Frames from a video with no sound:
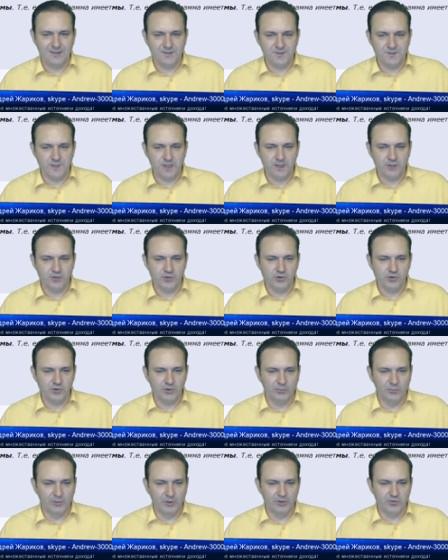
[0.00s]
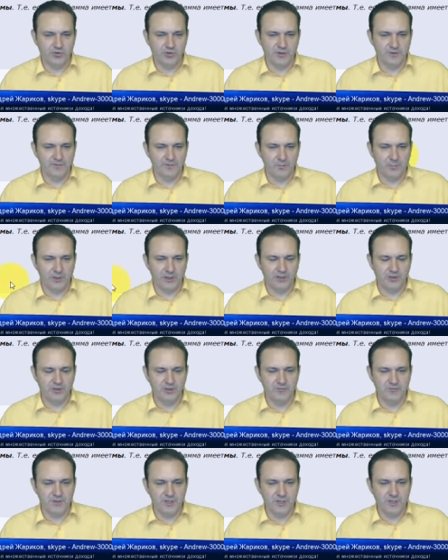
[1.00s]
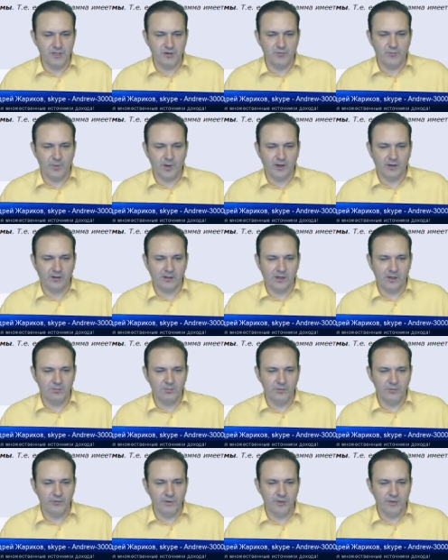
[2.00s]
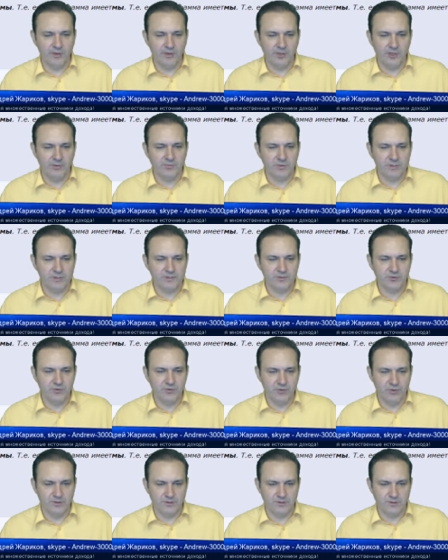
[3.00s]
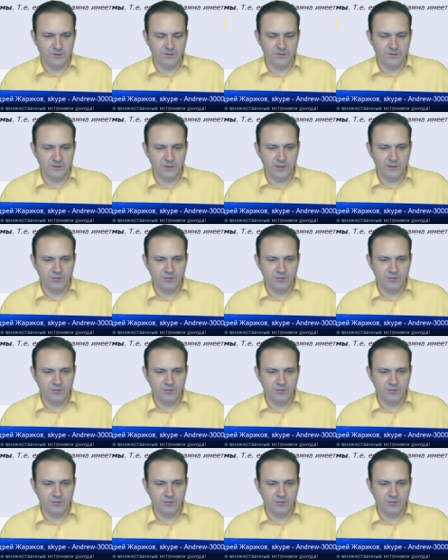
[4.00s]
это не значит, что положив, положив деньги в программу, вы ничем не рискуете.